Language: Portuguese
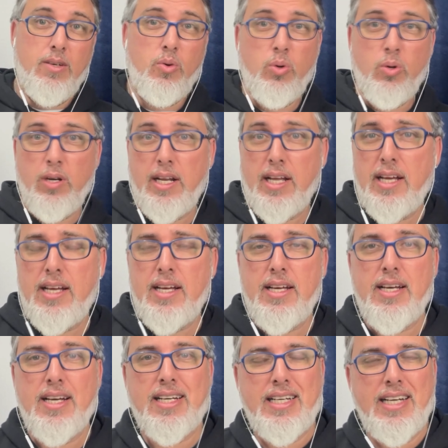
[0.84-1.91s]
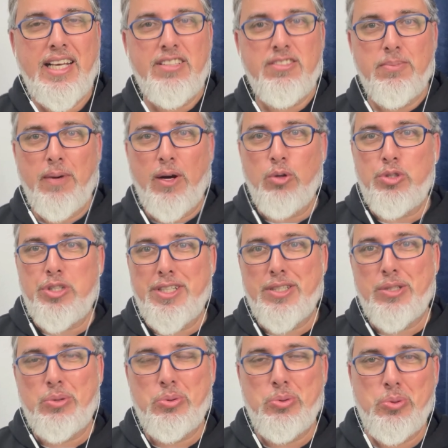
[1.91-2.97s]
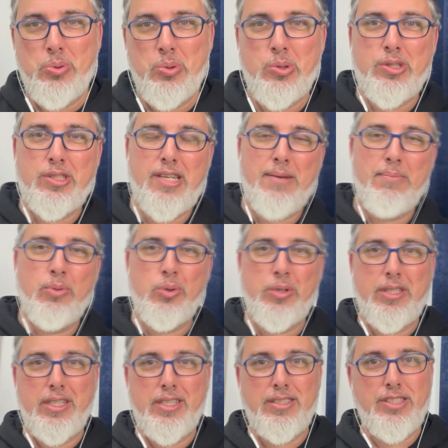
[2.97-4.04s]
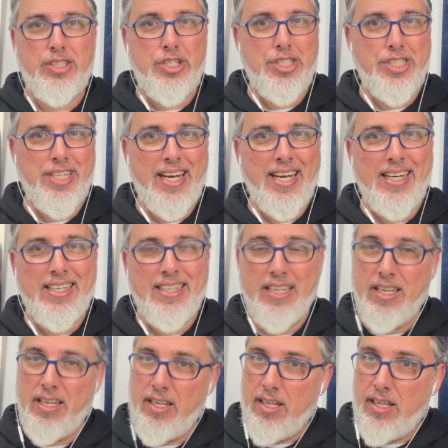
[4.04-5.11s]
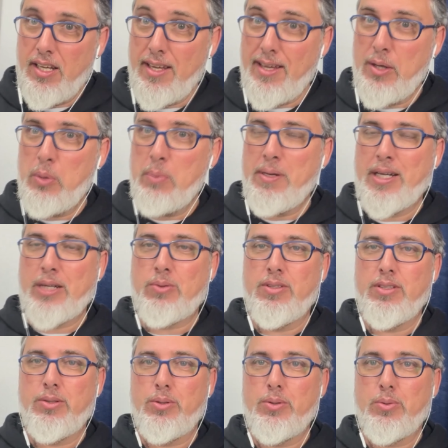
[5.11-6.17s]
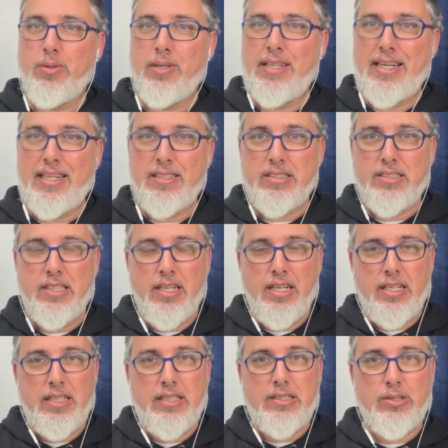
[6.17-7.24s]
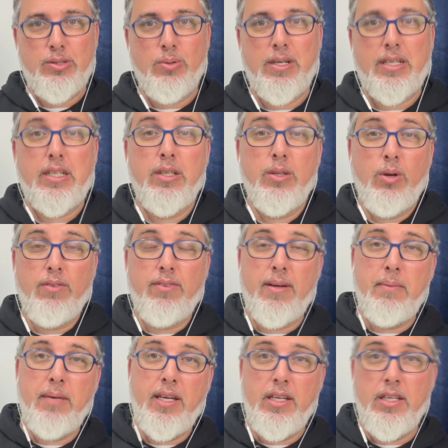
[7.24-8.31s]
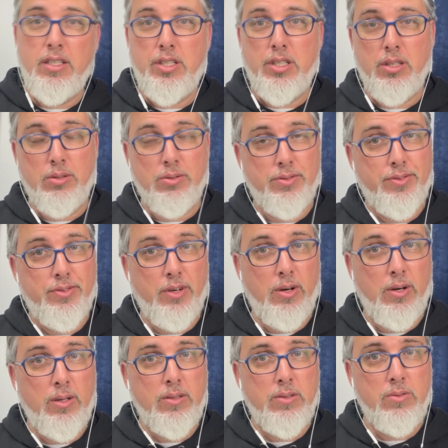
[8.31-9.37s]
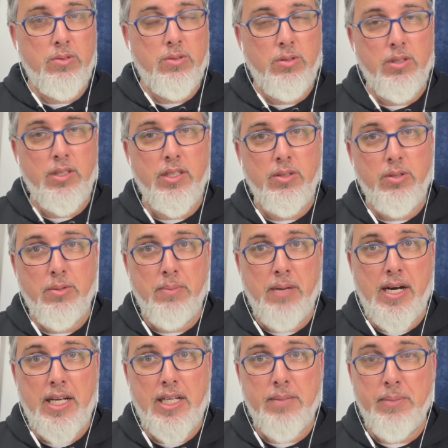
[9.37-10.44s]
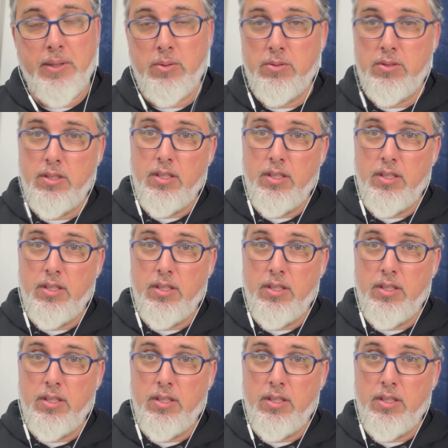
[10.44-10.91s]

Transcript: Olá, cães malditos, abutres de quem? Eu, Marco Antônio Colares, estou aqui novamente no Fórum Conan o Bárbaro,